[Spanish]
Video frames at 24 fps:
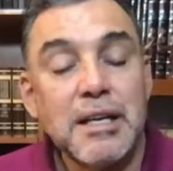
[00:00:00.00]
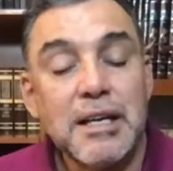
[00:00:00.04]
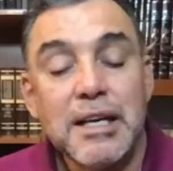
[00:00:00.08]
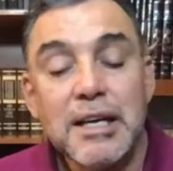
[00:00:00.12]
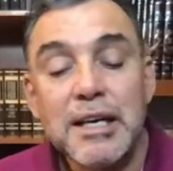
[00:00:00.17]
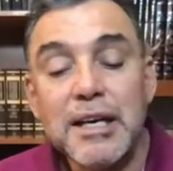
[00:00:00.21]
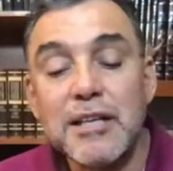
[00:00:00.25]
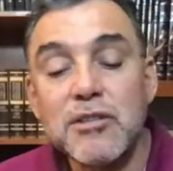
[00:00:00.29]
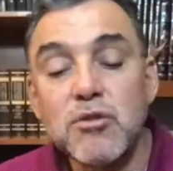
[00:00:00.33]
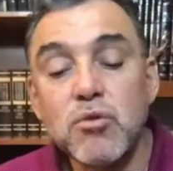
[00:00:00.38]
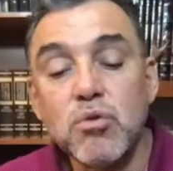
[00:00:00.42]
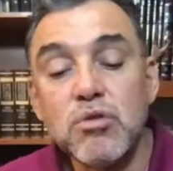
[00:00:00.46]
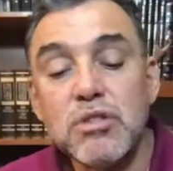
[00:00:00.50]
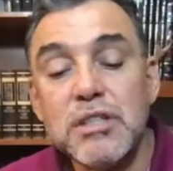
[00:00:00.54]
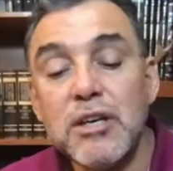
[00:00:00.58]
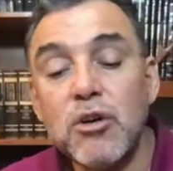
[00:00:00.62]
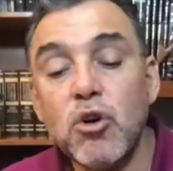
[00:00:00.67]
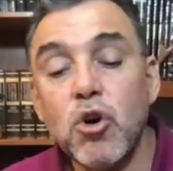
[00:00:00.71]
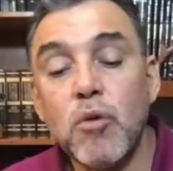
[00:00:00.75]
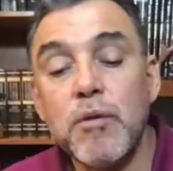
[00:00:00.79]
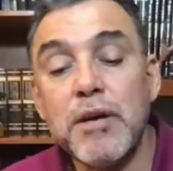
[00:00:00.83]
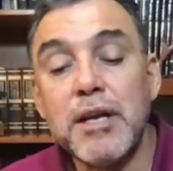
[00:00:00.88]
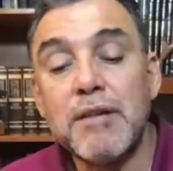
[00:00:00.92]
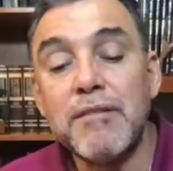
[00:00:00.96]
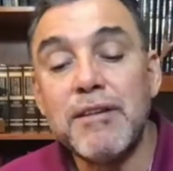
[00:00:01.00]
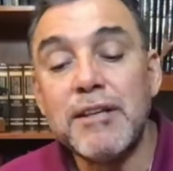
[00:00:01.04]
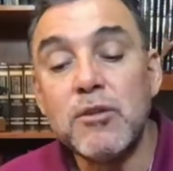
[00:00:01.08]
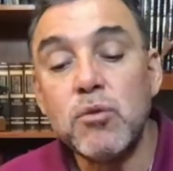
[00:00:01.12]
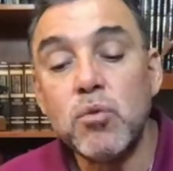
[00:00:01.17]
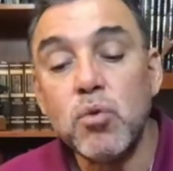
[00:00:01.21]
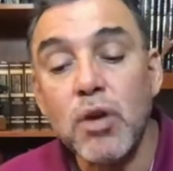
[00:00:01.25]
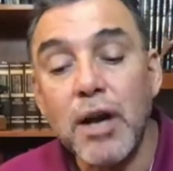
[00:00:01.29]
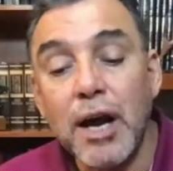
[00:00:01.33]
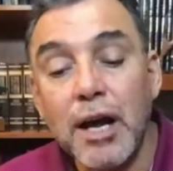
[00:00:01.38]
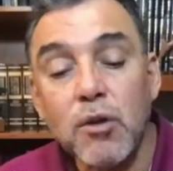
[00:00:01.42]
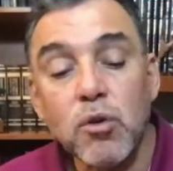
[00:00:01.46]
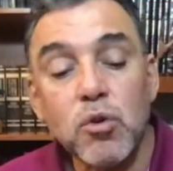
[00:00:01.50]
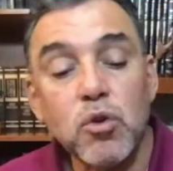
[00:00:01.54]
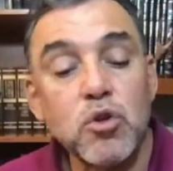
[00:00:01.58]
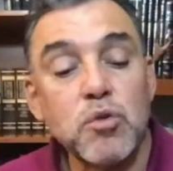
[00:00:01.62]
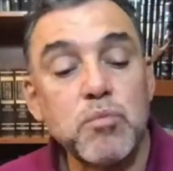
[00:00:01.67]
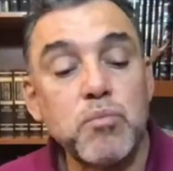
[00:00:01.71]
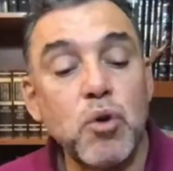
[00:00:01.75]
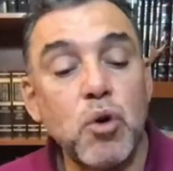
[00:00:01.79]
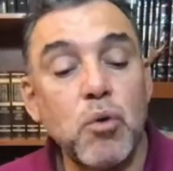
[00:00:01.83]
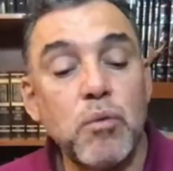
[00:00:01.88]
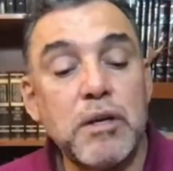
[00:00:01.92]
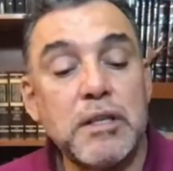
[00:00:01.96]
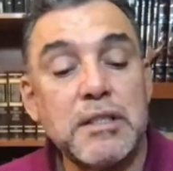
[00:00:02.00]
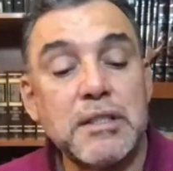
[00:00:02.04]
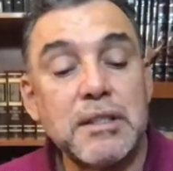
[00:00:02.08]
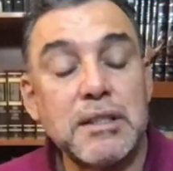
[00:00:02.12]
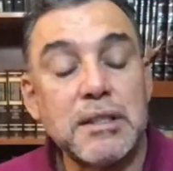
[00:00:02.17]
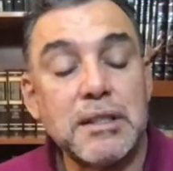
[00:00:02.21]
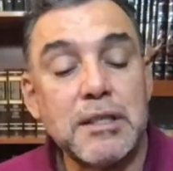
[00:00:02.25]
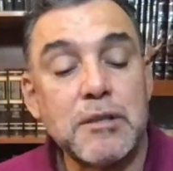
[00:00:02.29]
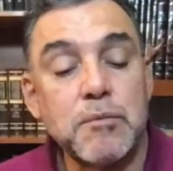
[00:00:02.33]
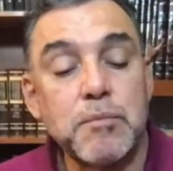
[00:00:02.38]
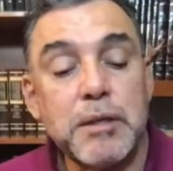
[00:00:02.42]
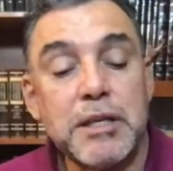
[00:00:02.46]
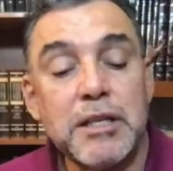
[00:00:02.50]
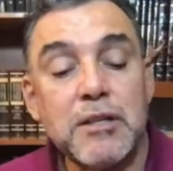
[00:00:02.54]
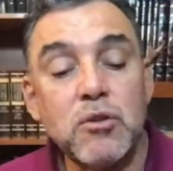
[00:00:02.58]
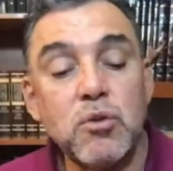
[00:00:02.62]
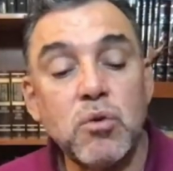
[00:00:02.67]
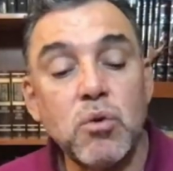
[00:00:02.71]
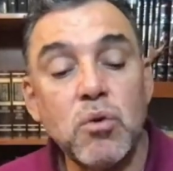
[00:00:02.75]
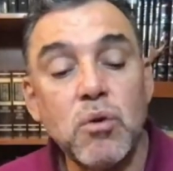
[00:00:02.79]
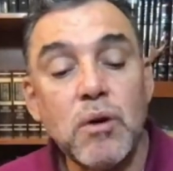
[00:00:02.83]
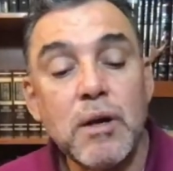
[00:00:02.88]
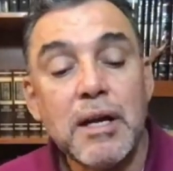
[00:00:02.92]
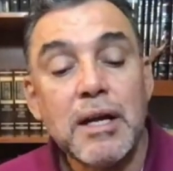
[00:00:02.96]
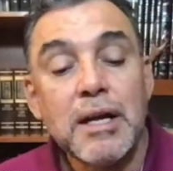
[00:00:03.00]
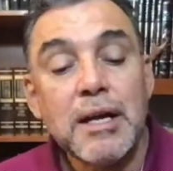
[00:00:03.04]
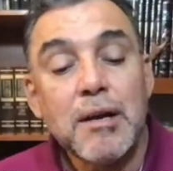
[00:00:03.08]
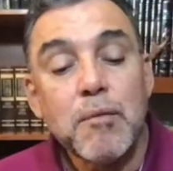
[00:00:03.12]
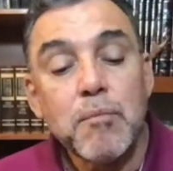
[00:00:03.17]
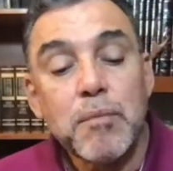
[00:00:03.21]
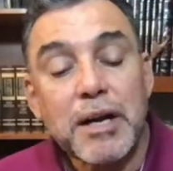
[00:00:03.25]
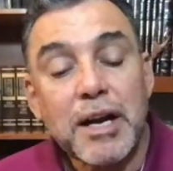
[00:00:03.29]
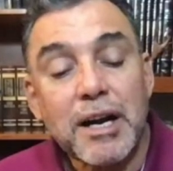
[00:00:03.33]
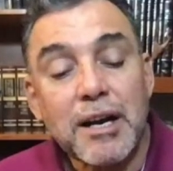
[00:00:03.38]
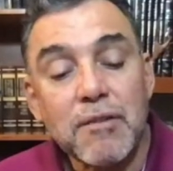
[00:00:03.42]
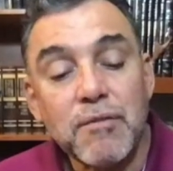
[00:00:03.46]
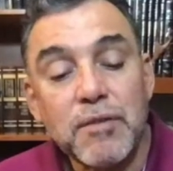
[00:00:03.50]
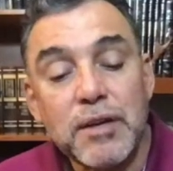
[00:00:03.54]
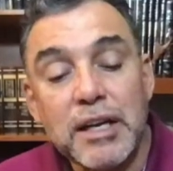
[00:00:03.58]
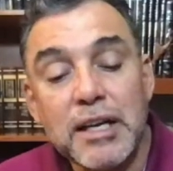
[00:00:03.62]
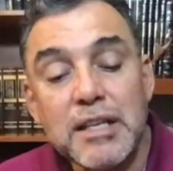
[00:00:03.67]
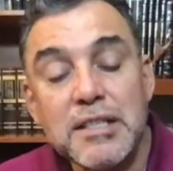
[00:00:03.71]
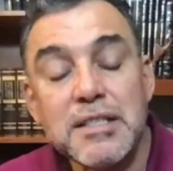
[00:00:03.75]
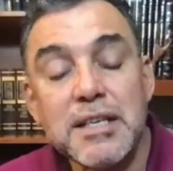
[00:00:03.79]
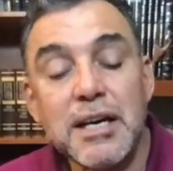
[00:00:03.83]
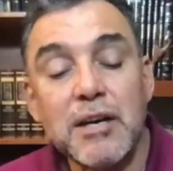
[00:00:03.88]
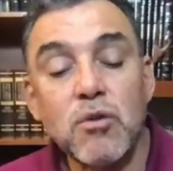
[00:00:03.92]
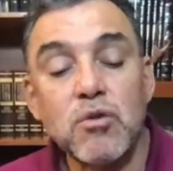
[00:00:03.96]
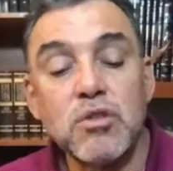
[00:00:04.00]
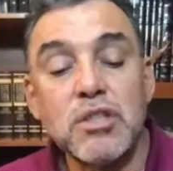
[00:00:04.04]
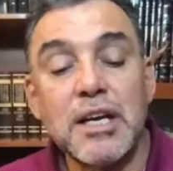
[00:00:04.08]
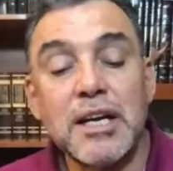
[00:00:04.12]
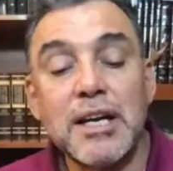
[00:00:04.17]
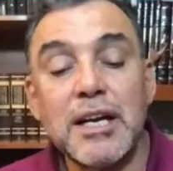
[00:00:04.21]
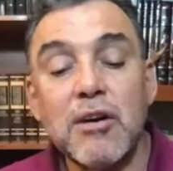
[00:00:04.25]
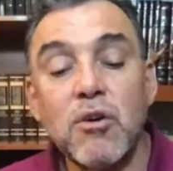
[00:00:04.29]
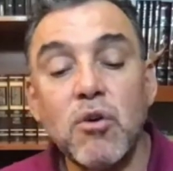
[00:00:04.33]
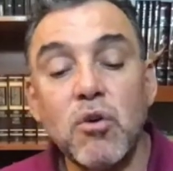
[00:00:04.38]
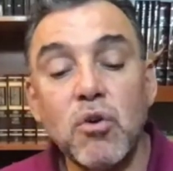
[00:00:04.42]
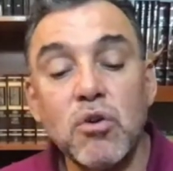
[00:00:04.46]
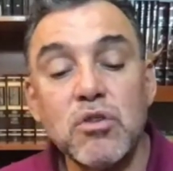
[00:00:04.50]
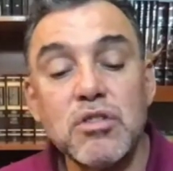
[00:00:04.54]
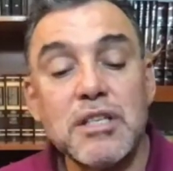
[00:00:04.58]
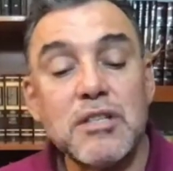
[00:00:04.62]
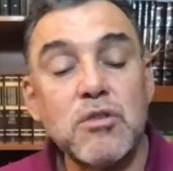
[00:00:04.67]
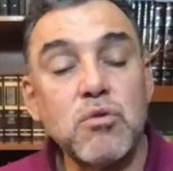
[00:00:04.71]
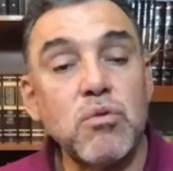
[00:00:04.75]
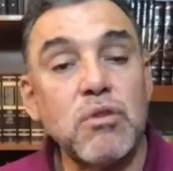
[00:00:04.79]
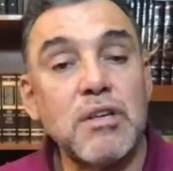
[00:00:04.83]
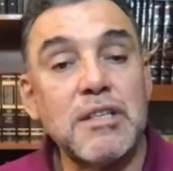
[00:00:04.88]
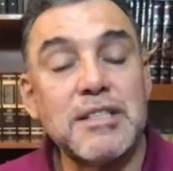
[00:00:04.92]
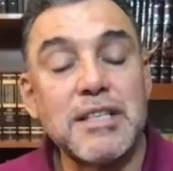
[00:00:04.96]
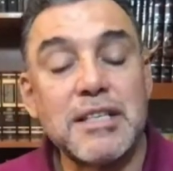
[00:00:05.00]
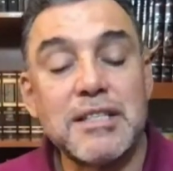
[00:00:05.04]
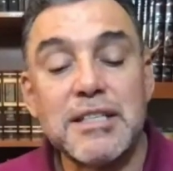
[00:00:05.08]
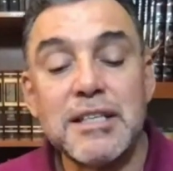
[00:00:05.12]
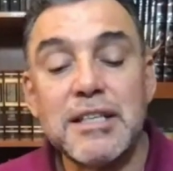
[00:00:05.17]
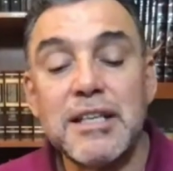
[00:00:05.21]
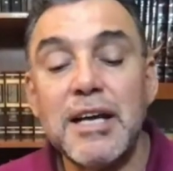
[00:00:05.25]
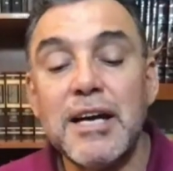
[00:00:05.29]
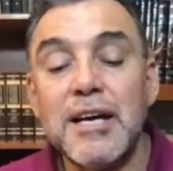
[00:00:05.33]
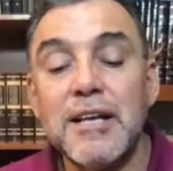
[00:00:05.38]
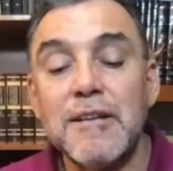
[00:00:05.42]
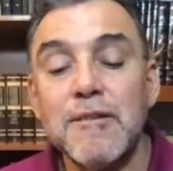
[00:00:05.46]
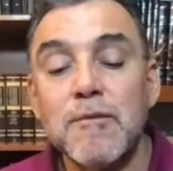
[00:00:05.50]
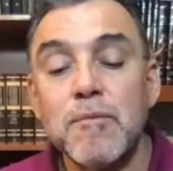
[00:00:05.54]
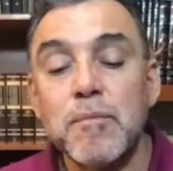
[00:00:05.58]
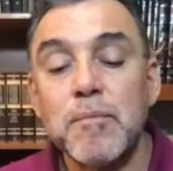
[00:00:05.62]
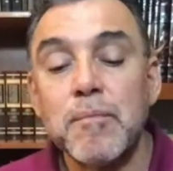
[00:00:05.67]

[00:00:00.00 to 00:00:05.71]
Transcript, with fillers: Jesús dijo, bienaventurados los pobres de espíritu, para referirse a los que reconocen su necesidad.